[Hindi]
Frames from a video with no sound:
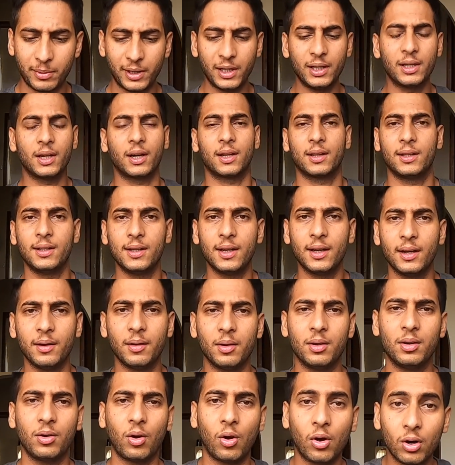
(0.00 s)
बड़ी कर दी है
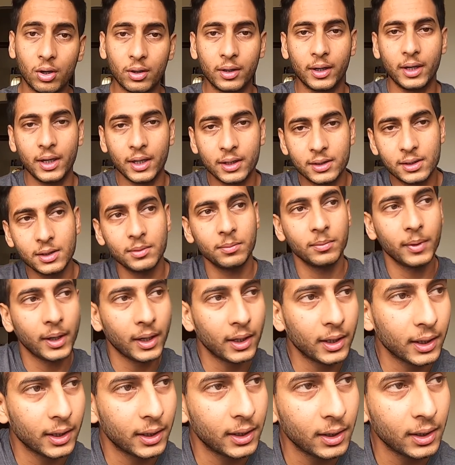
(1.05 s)
और एक चीज़
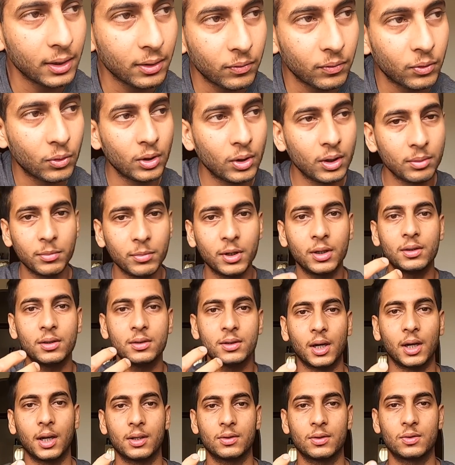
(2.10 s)
मैंने देखी है वो ना मतलब
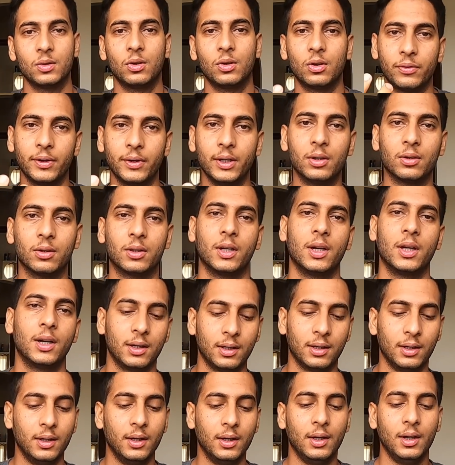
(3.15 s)
ज़्यादा स्ट्रांग फील होता
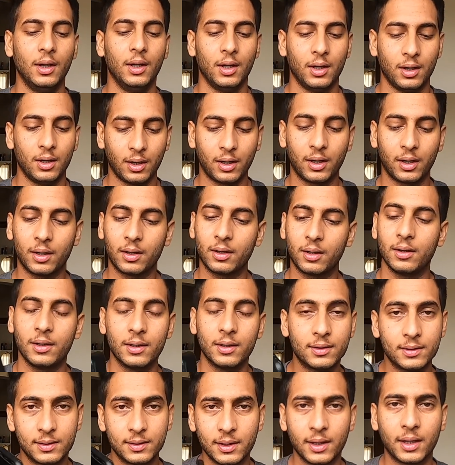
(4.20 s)
है अगर
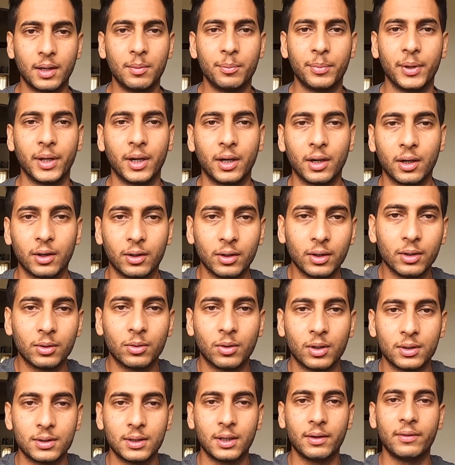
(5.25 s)
इससे कंपेयर करते ये
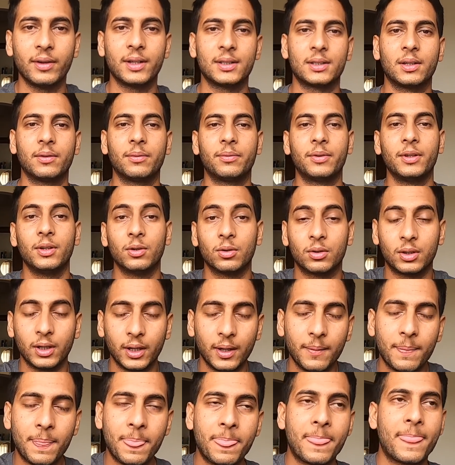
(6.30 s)
थोड़ा सा ना वैसा फील होता
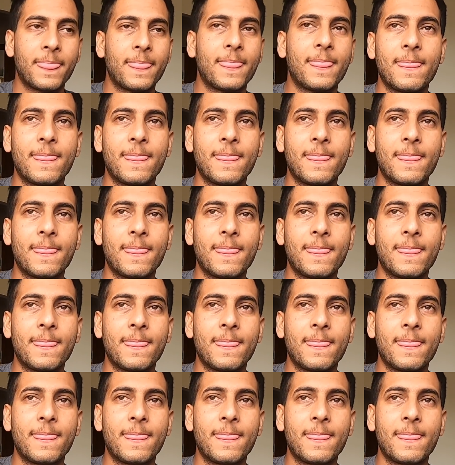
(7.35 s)
है